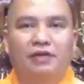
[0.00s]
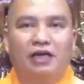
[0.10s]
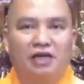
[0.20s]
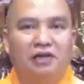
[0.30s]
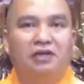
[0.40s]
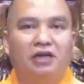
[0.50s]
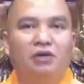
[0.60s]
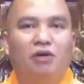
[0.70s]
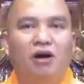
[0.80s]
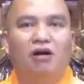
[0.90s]
cái thần
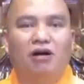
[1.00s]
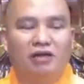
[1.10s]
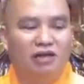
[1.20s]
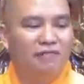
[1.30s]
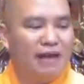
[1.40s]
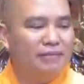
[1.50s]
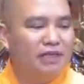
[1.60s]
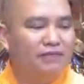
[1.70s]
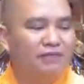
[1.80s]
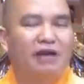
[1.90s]
thức của họ đừng bám
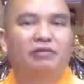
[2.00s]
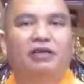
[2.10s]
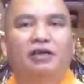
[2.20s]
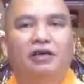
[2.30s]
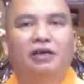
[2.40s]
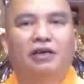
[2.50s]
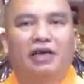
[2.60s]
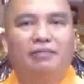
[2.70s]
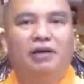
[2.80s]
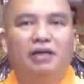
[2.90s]
chấp vào gì
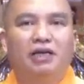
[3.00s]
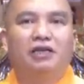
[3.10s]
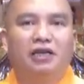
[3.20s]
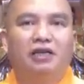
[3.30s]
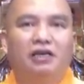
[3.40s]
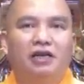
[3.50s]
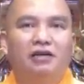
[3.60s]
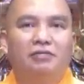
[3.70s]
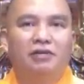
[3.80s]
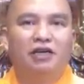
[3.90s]
cái miếng thịt kia nữa
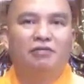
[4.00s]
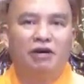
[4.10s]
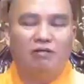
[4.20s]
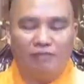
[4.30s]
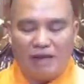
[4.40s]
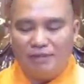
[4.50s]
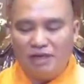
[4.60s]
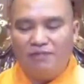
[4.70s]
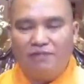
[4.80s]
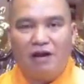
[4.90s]
đừng bám
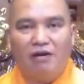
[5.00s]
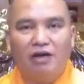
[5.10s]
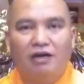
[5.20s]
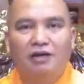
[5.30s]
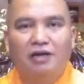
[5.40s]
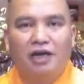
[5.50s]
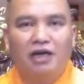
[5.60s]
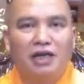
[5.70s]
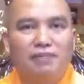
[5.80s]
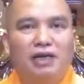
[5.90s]
chấp vào á
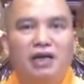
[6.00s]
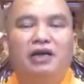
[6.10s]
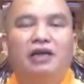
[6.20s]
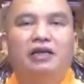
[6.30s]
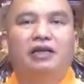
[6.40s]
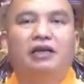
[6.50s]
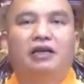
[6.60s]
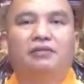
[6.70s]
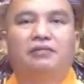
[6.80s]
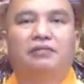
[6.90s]
cái thấm thân đó gì á
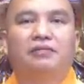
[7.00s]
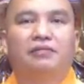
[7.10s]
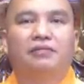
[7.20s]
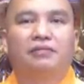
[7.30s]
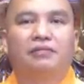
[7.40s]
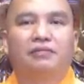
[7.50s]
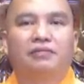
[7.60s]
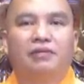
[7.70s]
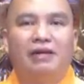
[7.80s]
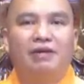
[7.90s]

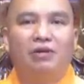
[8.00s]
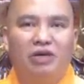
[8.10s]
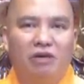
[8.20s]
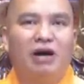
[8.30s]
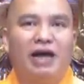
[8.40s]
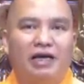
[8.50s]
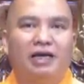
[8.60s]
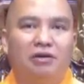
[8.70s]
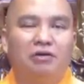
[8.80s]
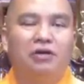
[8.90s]
đã bị hủy hoại
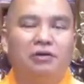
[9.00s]
kia rồi